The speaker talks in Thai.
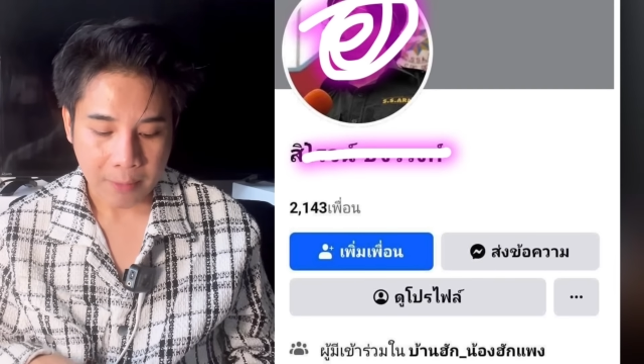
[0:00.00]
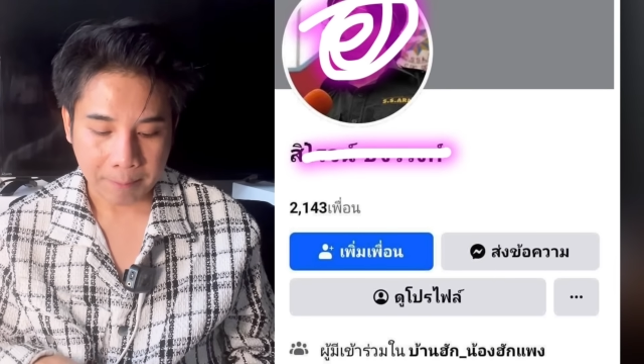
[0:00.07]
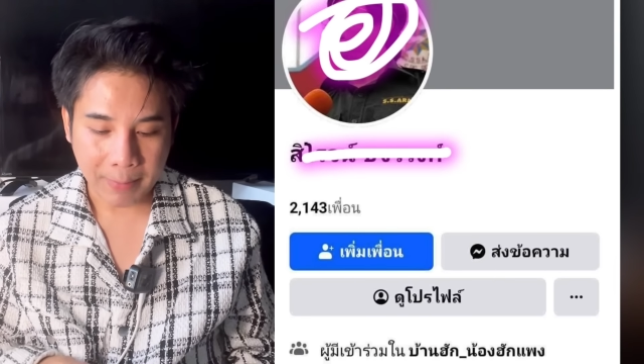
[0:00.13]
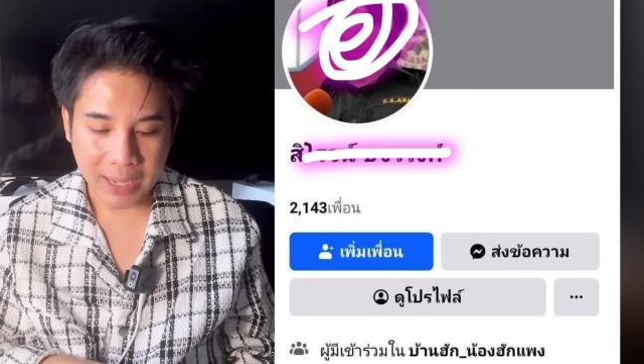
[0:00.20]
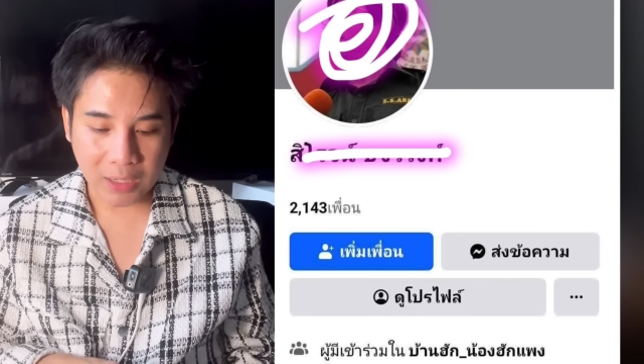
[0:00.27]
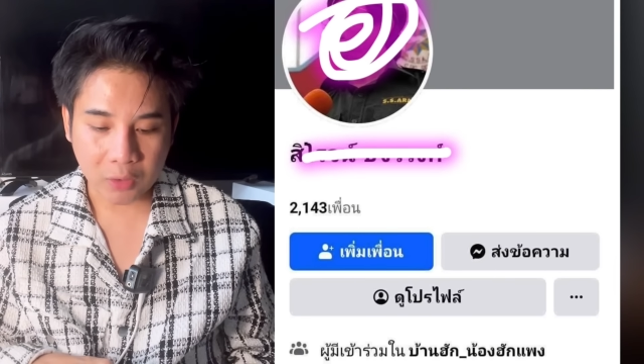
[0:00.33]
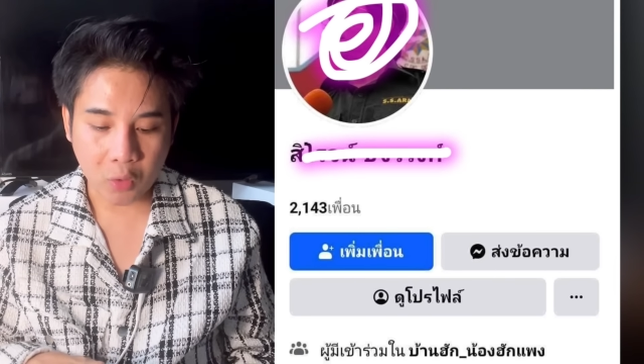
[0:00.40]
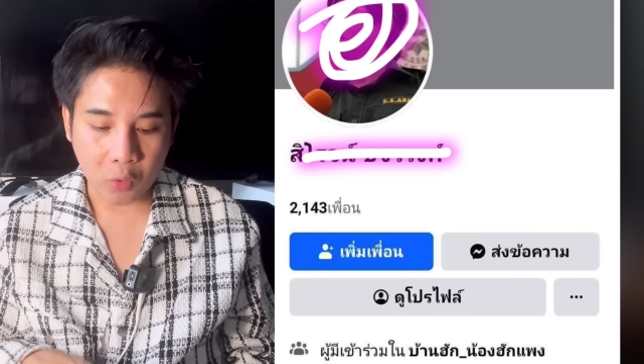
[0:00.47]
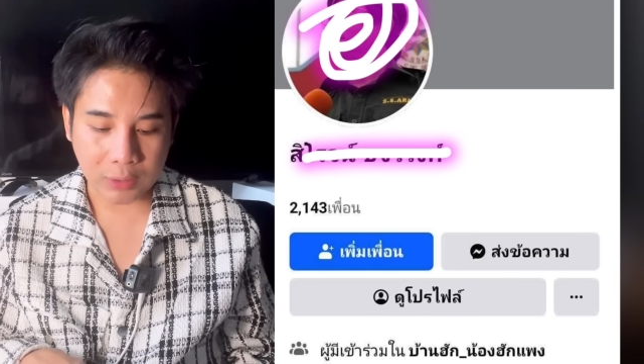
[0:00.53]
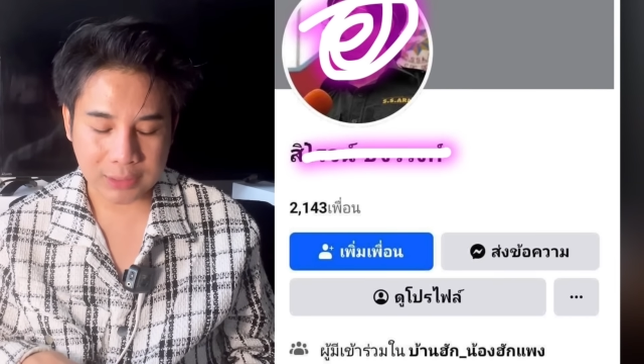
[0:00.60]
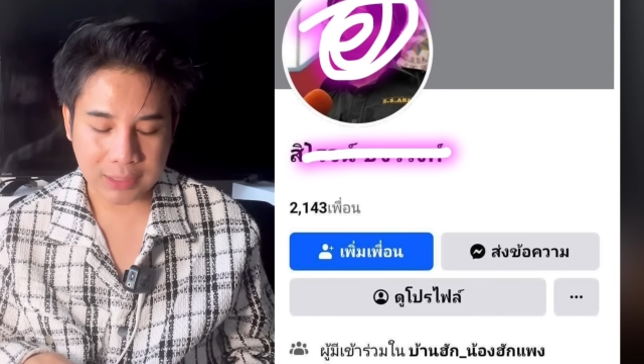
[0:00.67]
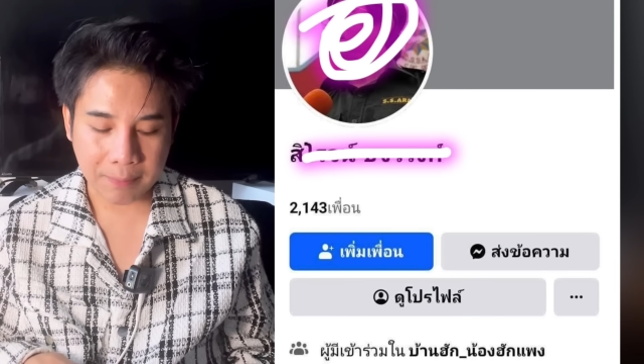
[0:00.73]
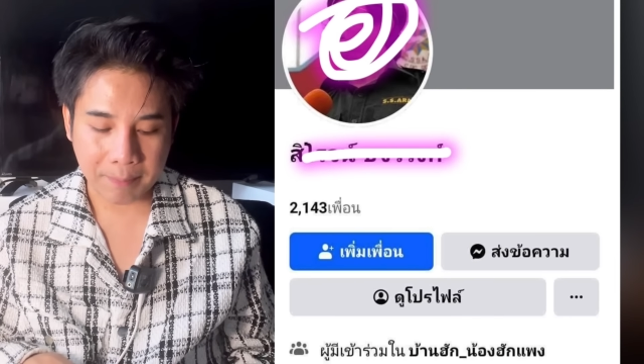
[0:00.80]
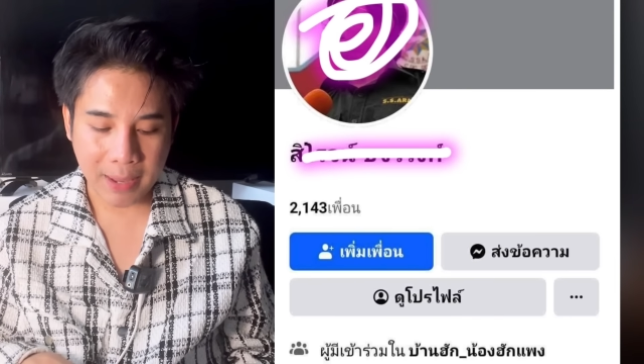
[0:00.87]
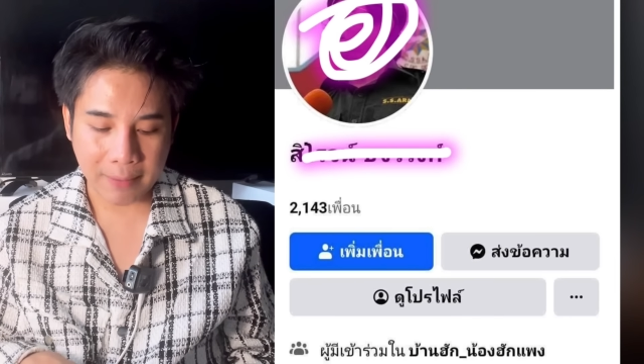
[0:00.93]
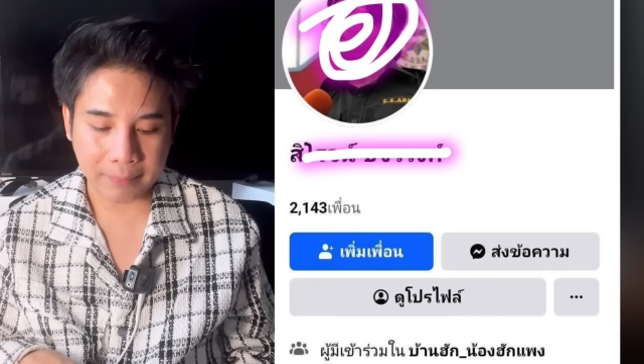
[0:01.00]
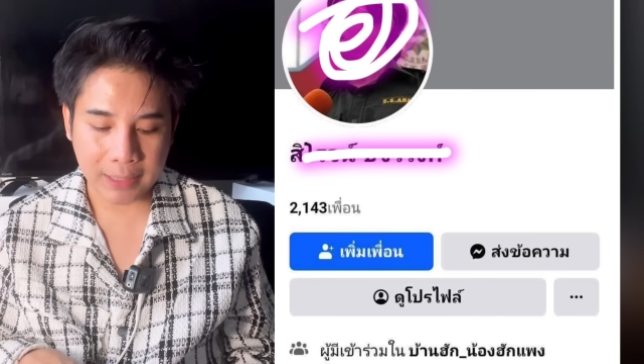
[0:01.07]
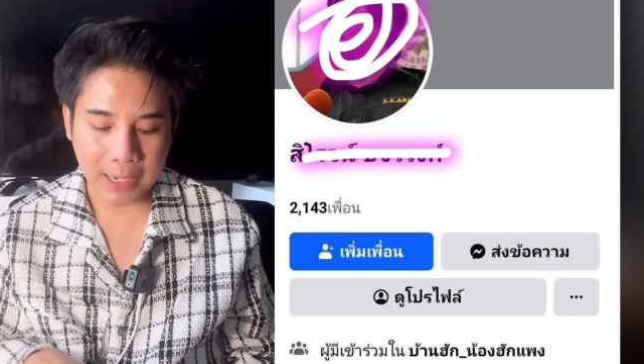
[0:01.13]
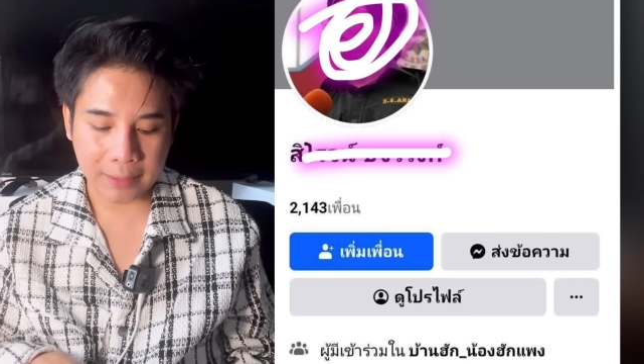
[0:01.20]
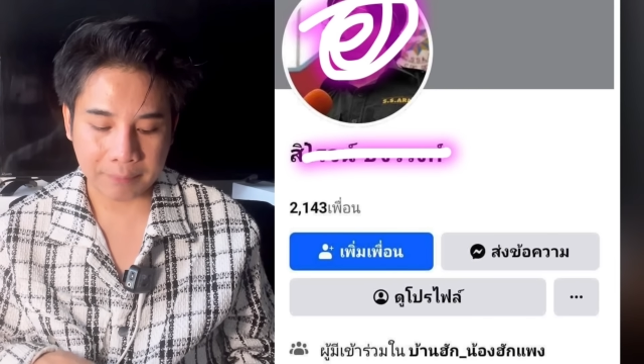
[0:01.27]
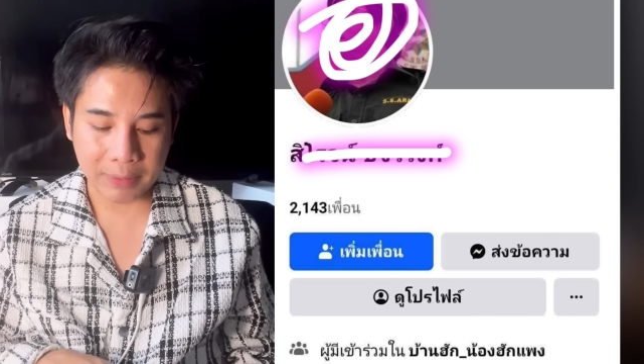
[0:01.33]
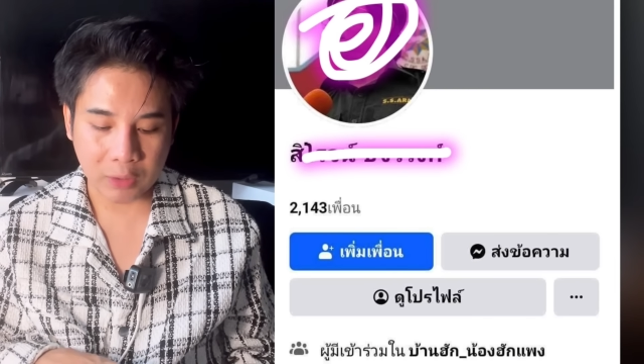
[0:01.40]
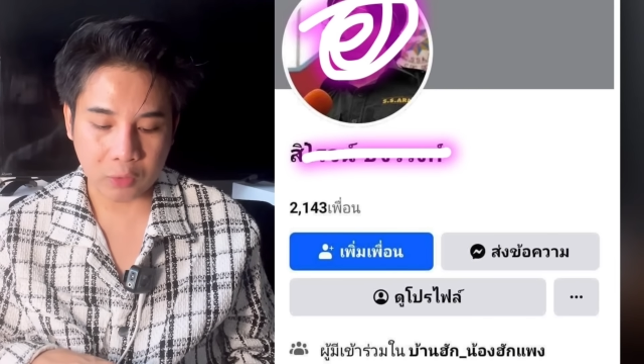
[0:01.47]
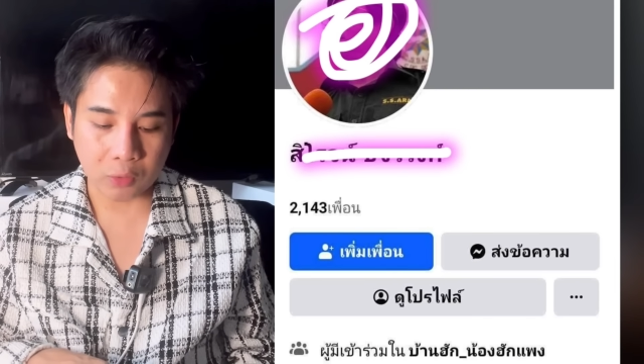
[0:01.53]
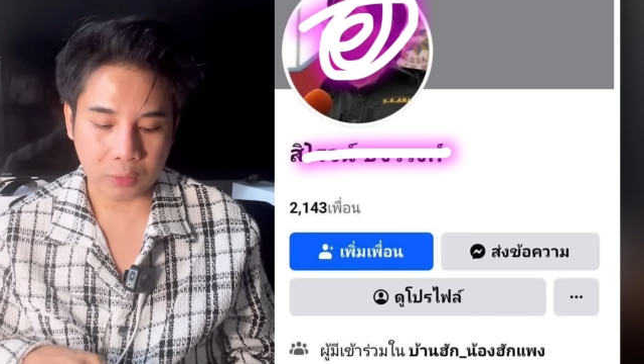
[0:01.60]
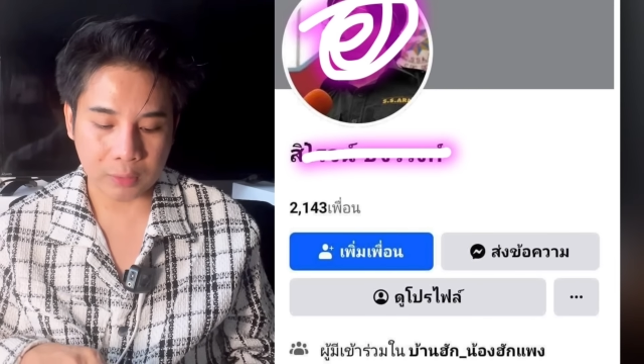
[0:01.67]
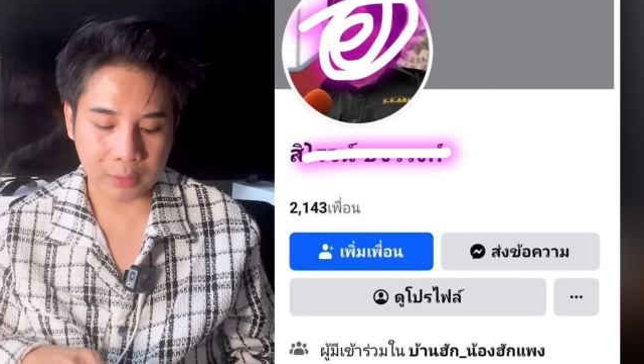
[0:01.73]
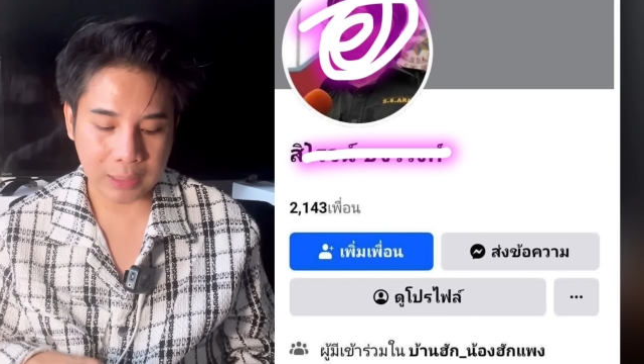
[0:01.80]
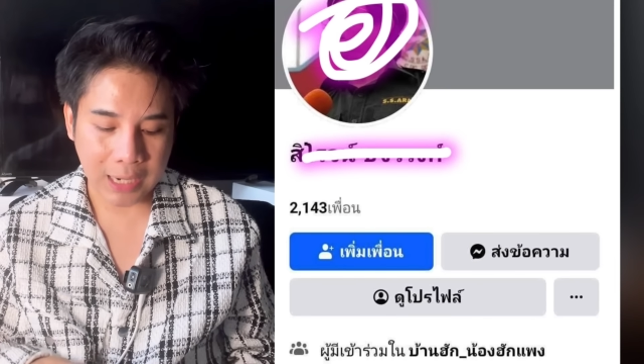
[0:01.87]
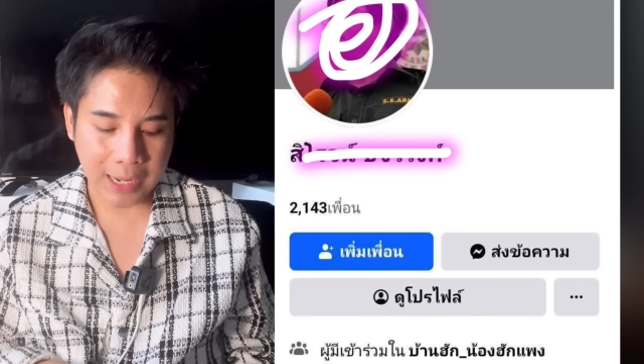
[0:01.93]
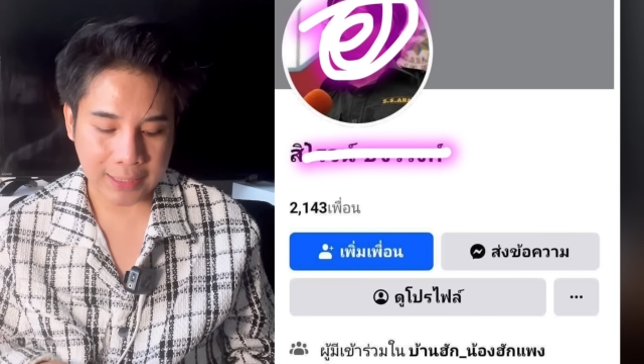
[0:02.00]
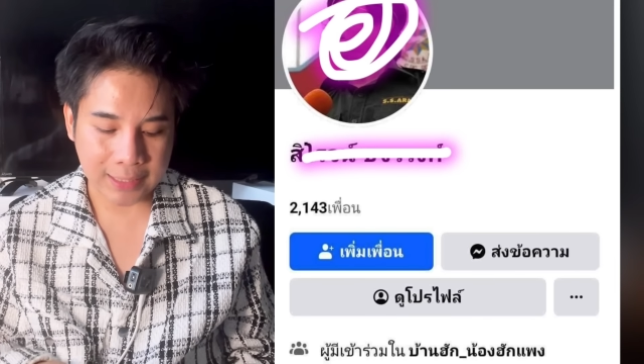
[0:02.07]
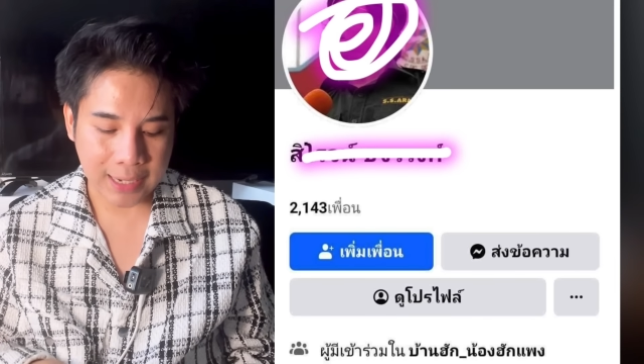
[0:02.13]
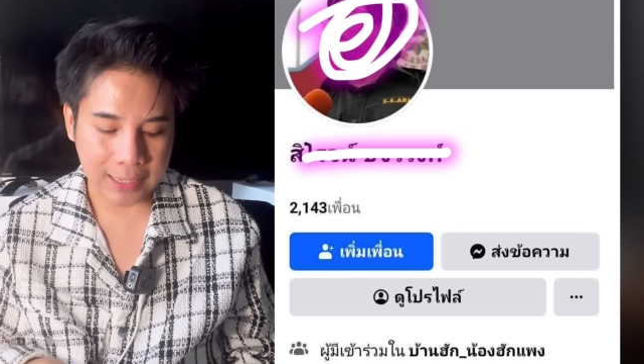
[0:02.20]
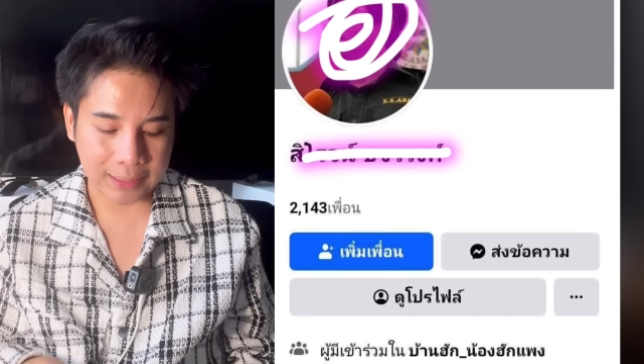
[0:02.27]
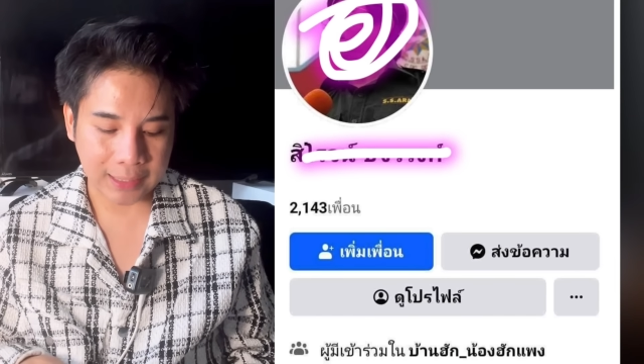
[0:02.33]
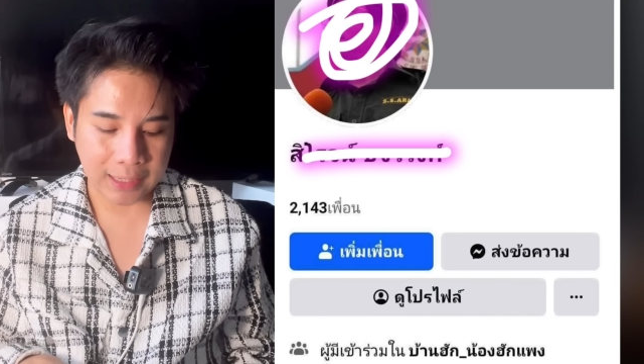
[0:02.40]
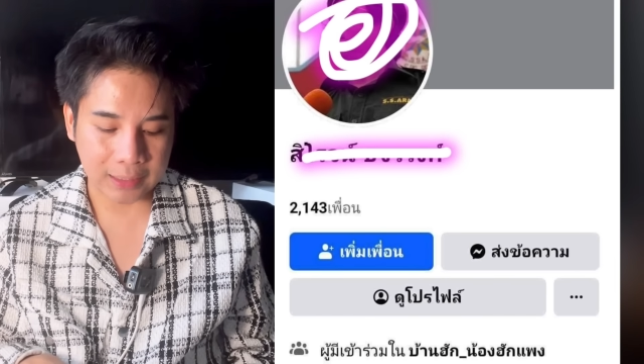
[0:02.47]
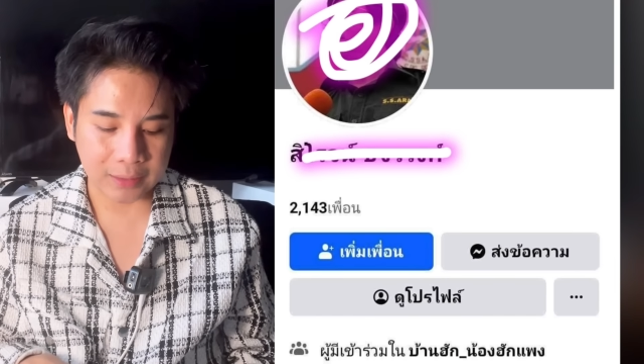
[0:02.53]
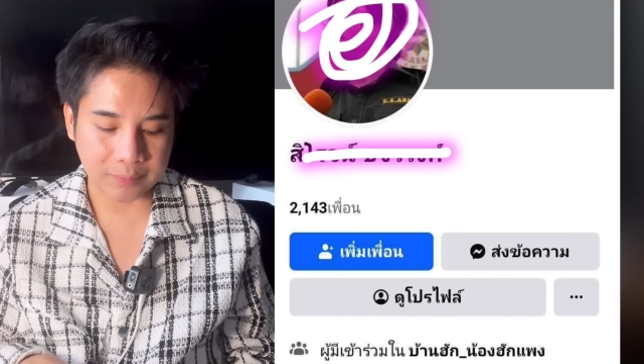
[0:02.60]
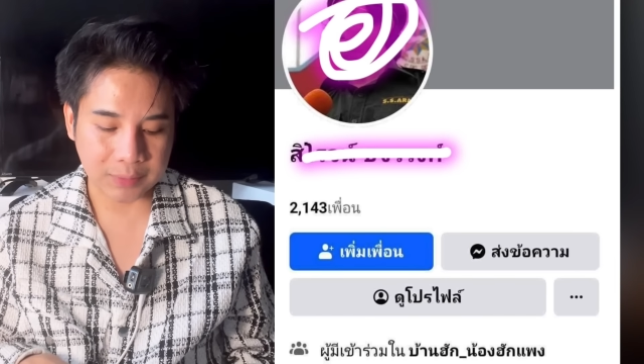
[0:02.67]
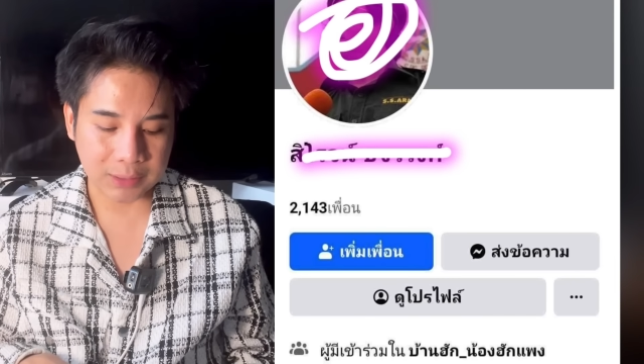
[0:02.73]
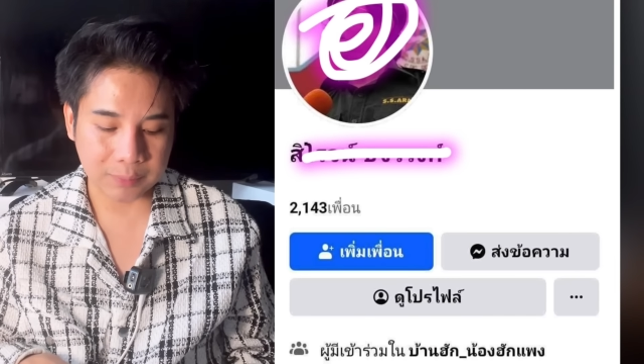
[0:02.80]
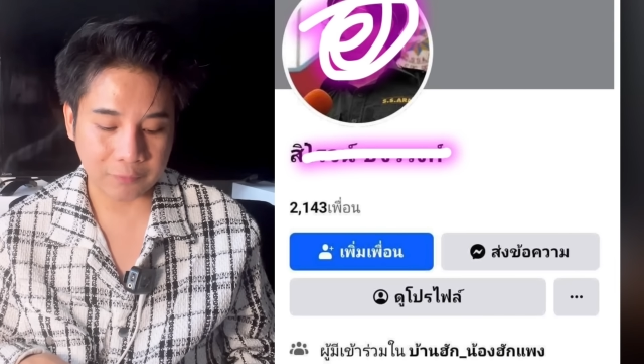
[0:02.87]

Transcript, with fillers: ไปกดสแปมการไปกดรายงานกันกับ